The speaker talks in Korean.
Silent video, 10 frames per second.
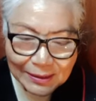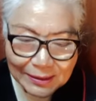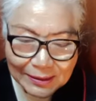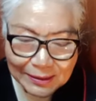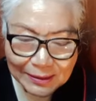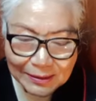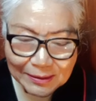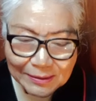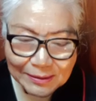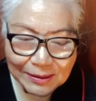어,
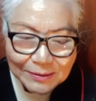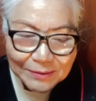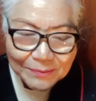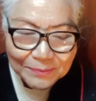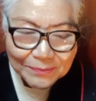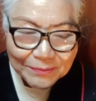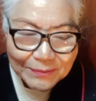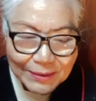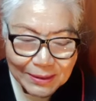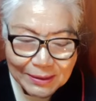저는
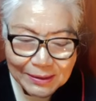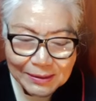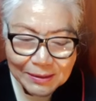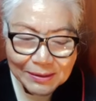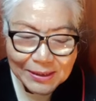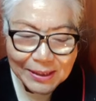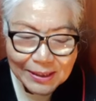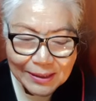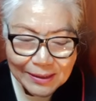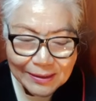어,
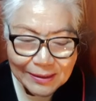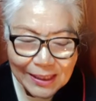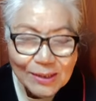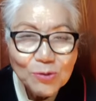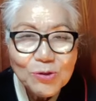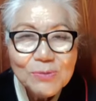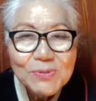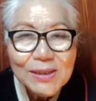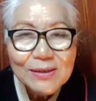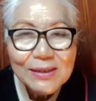제 나이도
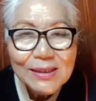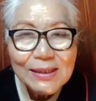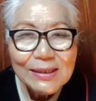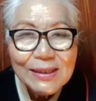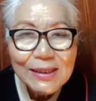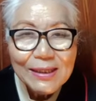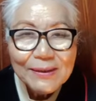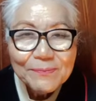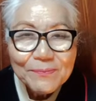적지 않은 이 나이에